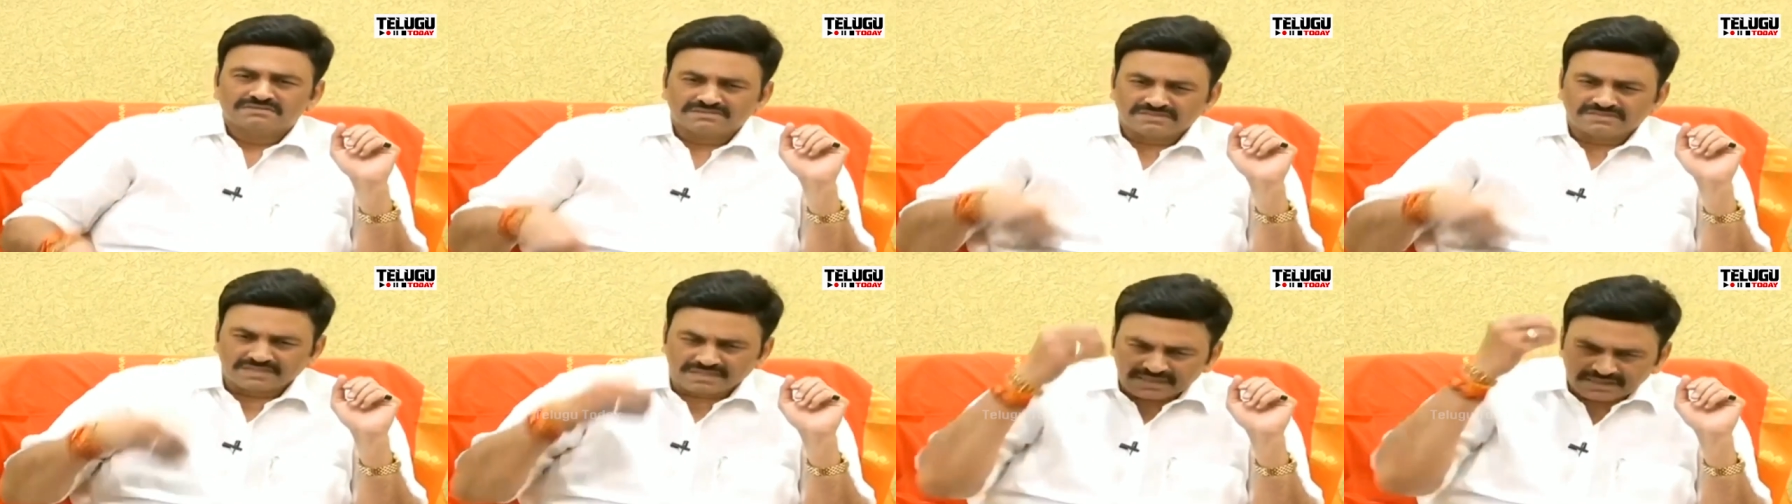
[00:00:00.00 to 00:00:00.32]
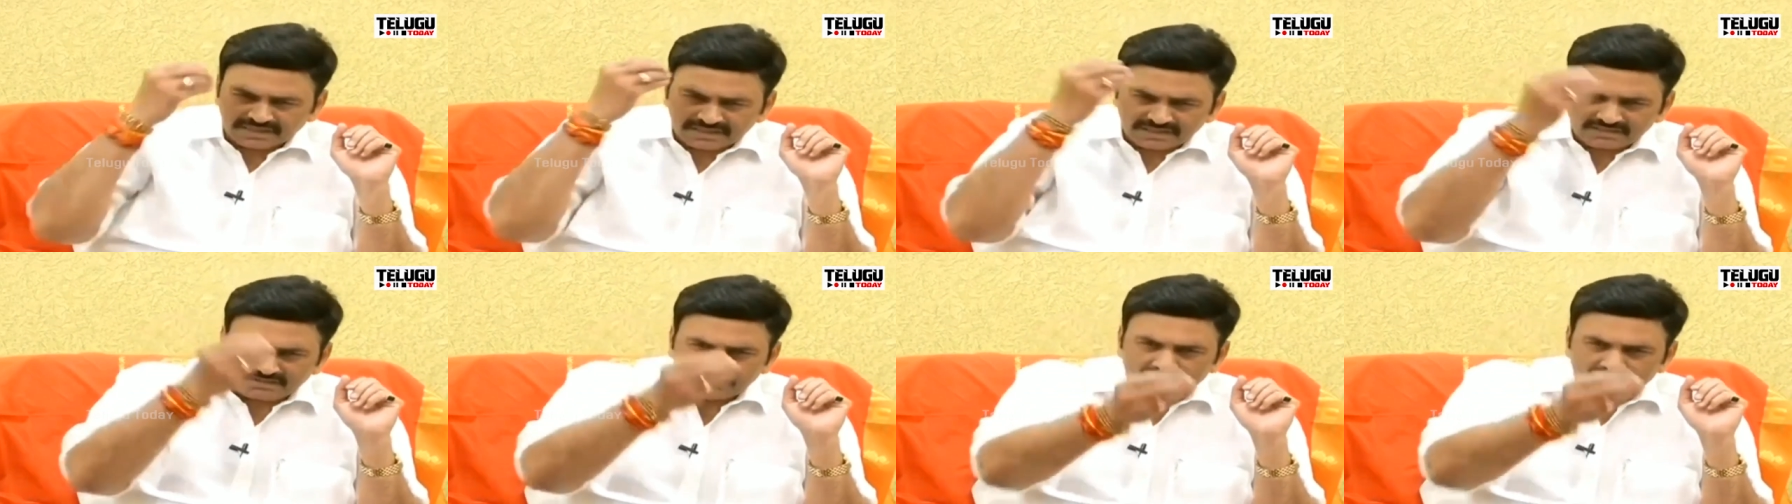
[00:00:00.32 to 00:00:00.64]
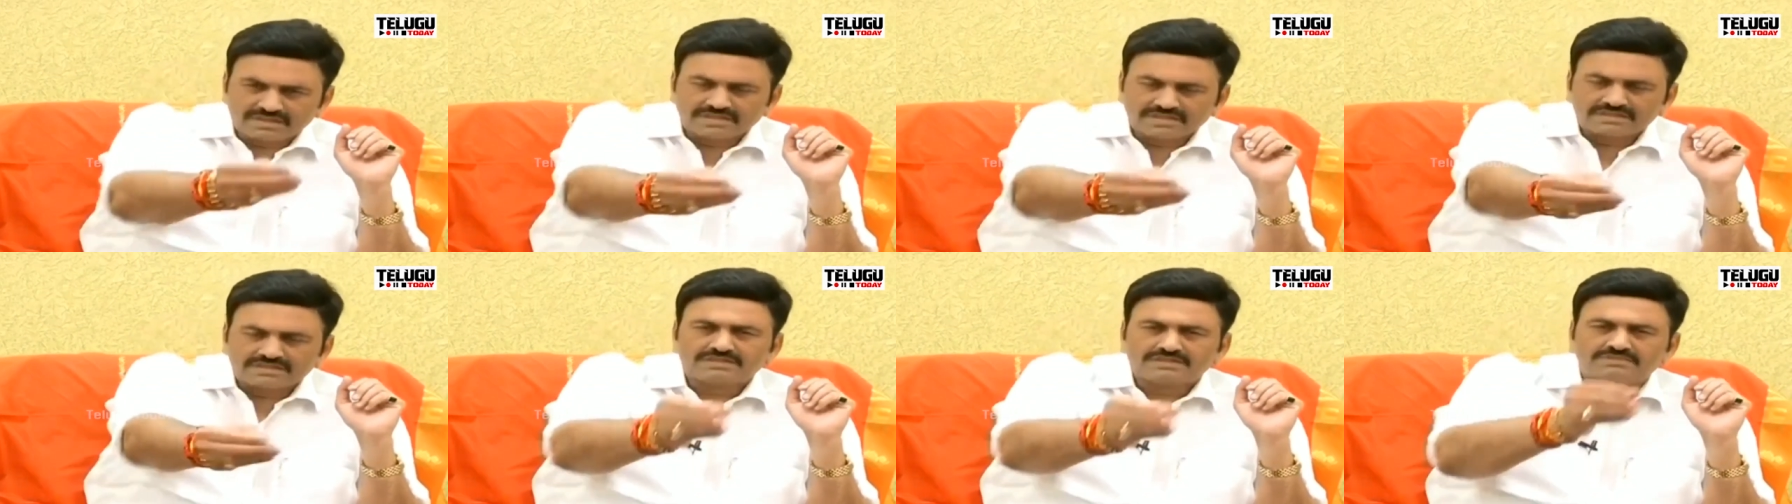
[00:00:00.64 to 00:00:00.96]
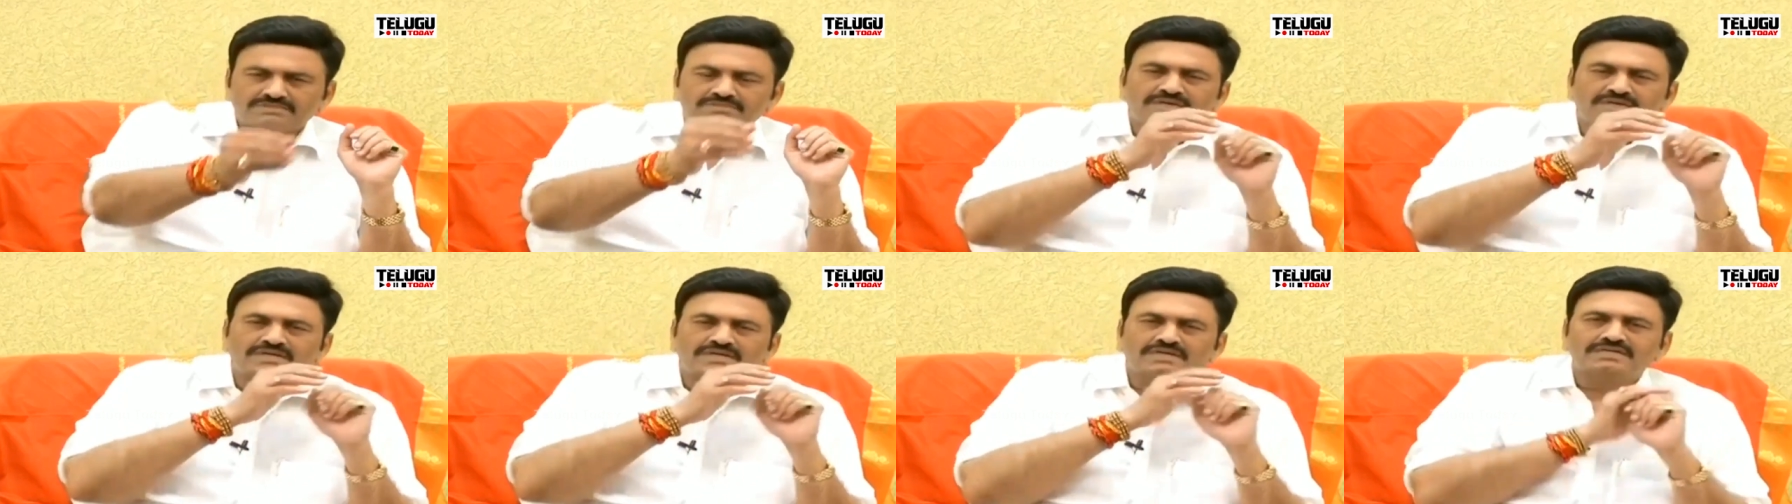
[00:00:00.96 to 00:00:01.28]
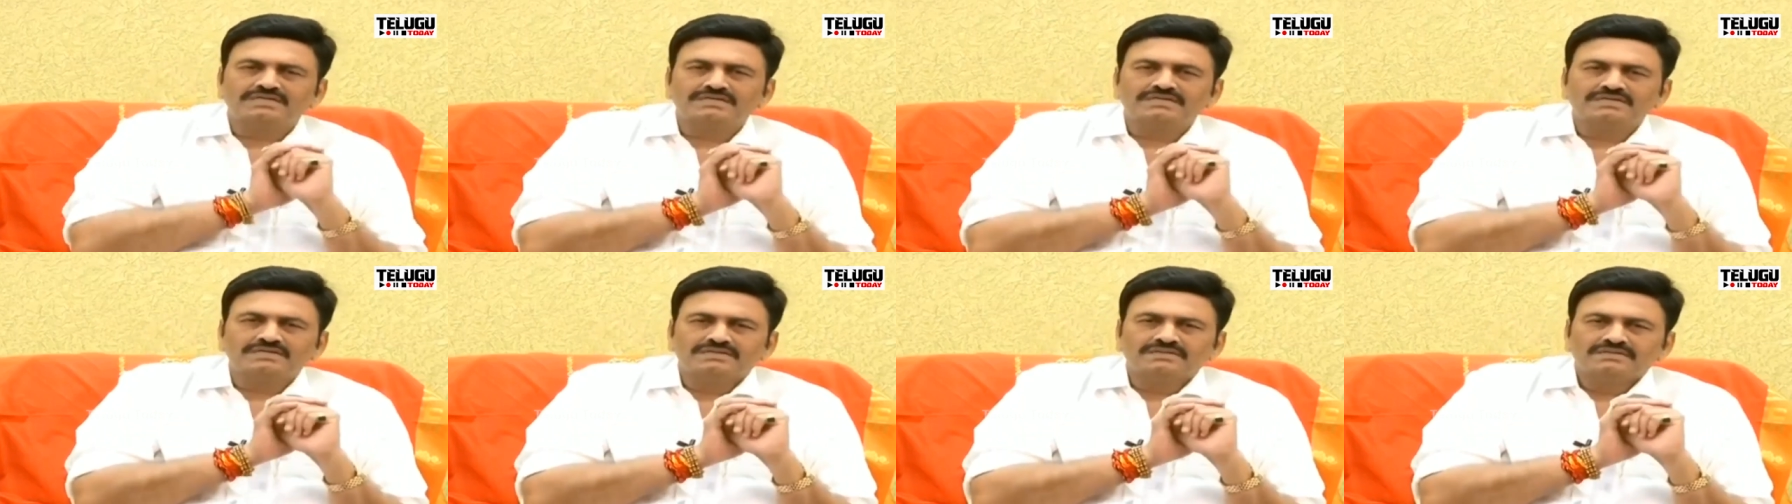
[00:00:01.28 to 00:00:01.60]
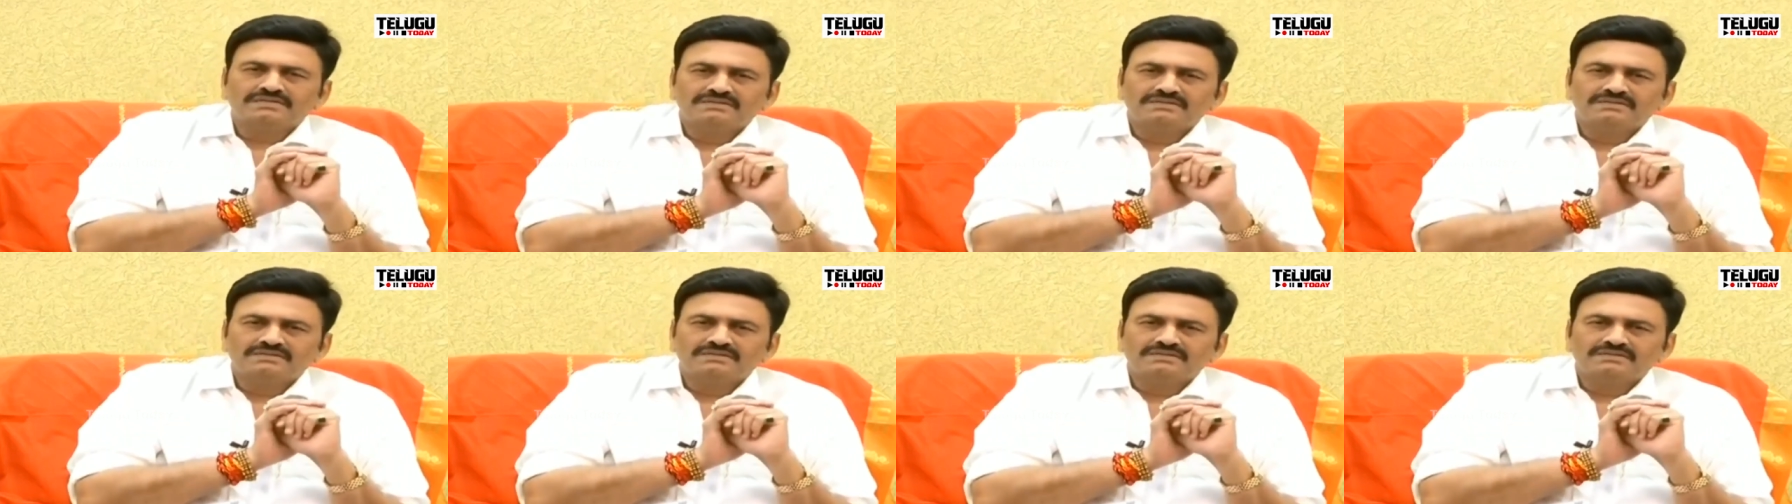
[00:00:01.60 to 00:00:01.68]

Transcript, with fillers: చక్కటి వృద్ధాశ్రమం కట్టి